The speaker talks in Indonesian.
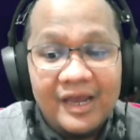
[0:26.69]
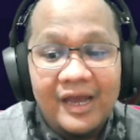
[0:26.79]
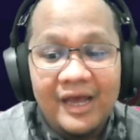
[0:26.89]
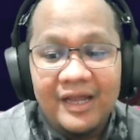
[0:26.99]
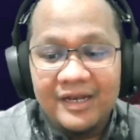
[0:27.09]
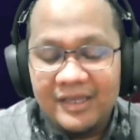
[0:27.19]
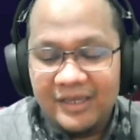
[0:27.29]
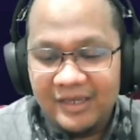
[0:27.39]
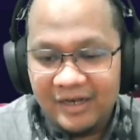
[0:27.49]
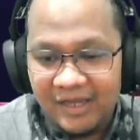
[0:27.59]
Al
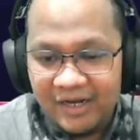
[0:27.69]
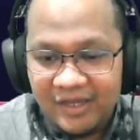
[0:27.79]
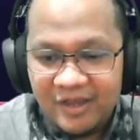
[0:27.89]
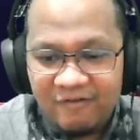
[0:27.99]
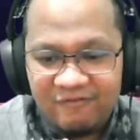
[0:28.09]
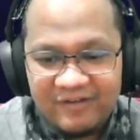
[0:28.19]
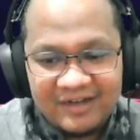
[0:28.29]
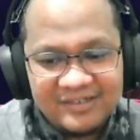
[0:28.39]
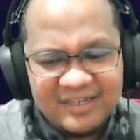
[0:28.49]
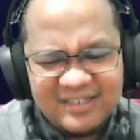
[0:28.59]
Hilal
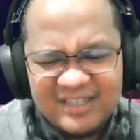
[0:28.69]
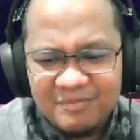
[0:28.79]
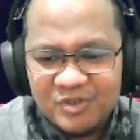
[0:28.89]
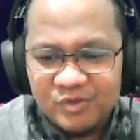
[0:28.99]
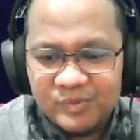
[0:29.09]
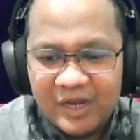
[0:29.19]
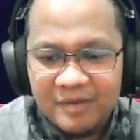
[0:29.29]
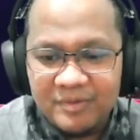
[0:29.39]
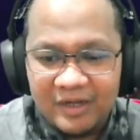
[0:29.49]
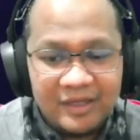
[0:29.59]
versus tim
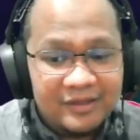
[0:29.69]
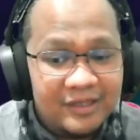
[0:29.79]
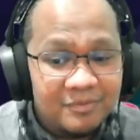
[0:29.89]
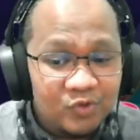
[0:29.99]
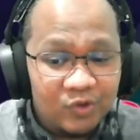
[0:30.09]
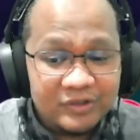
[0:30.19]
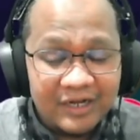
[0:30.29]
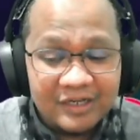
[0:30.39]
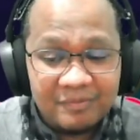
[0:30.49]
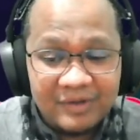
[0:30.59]
subscriber. Tim
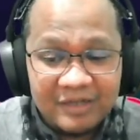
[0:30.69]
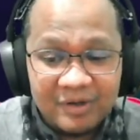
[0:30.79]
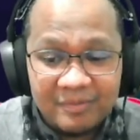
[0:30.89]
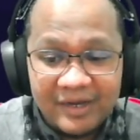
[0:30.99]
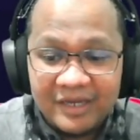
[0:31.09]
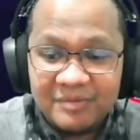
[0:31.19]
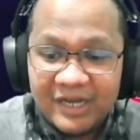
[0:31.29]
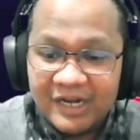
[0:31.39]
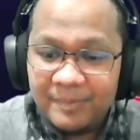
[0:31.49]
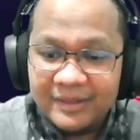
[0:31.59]
Sultan kembali bermain
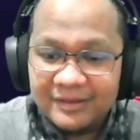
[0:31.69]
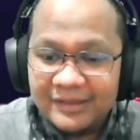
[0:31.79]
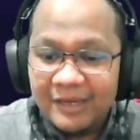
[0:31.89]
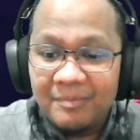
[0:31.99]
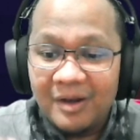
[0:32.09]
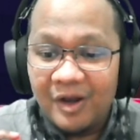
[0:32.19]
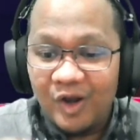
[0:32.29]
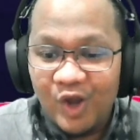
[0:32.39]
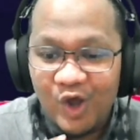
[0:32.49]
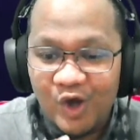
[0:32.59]
menghadapi tim
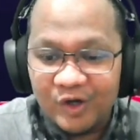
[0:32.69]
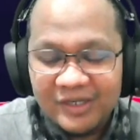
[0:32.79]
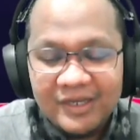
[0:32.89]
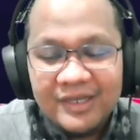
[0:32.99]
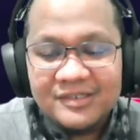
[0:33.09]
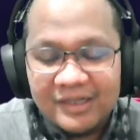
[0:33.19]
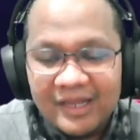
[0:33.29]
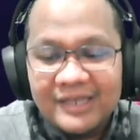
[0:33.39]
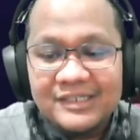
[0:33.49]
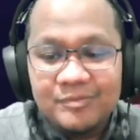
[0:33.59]
Lord.
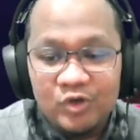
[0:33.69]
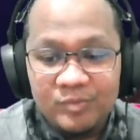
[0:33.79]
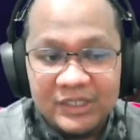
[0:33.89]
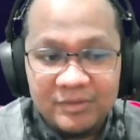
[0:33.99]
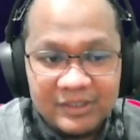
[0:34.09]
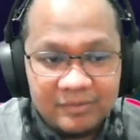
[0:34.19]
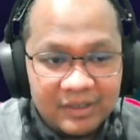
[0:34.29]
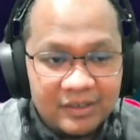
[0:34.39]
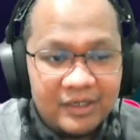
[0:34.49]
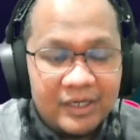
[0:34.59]
Setelah sebelumnya
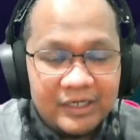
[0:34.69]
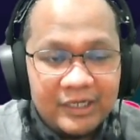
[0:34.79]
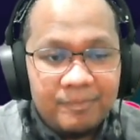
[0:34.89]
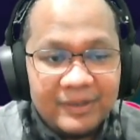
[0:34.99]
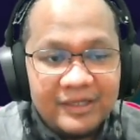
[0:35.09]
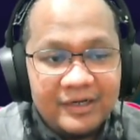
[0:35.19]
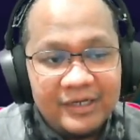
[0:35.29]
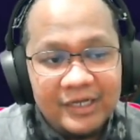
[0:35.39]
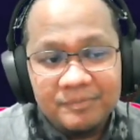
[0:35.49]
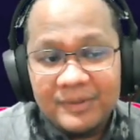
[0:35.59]
teman-teman, di
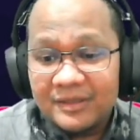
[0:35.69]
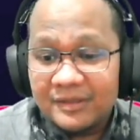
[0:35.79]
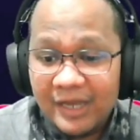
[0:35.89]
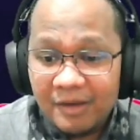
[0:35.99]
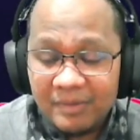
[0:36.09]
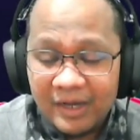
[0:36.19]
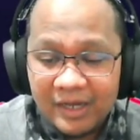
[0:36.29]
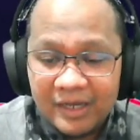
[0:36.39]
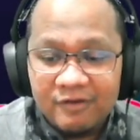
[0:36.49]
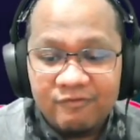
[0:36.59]
pertandingan
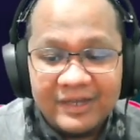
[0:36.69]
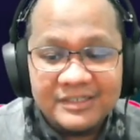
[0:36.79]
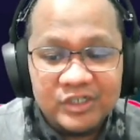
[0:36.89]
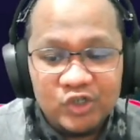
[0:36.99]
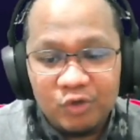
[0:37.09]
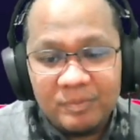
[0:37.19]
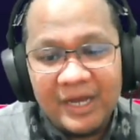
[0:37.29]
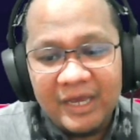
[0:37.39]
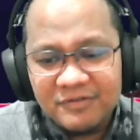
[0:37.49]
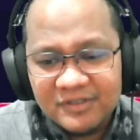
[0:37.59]
pertama fase grup
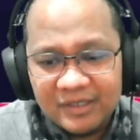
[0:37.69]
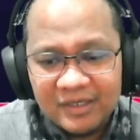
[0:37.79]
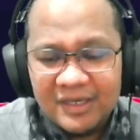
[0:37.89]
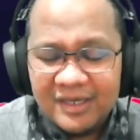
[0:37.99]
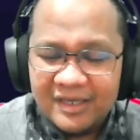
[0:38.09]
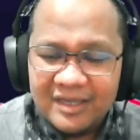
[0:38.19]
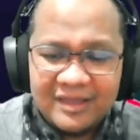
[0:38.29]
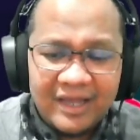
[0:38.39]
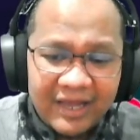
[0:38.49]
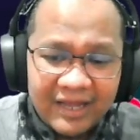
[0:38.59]
AFC,
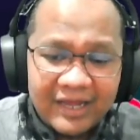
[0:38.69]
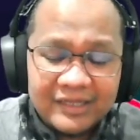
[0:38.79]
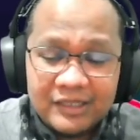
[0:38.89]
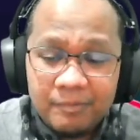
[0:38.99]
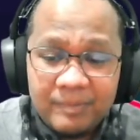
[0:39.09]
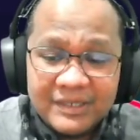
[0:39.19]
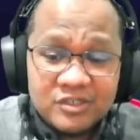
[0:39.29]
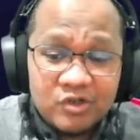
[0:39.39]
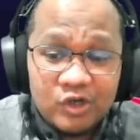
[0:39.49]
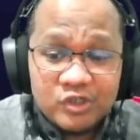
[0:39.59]
kita kalah tipis
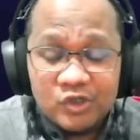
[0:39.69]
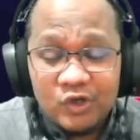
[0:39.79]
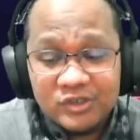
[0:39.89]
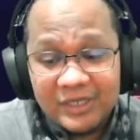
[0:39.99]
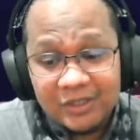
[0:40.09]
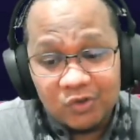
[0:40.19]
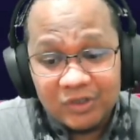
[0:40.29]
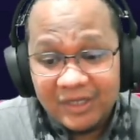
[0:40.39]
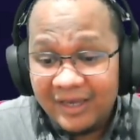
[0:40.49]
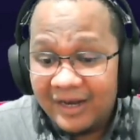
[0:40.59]
0-1,
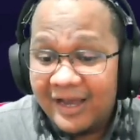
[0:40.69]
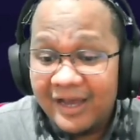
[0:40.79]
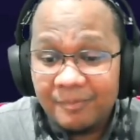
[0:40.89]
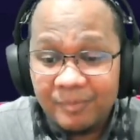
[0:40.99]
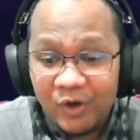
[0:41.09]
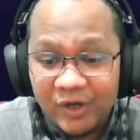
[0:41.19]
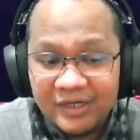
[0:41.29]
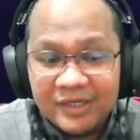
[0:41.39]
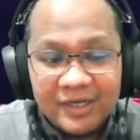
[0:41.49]
kehilangan poin.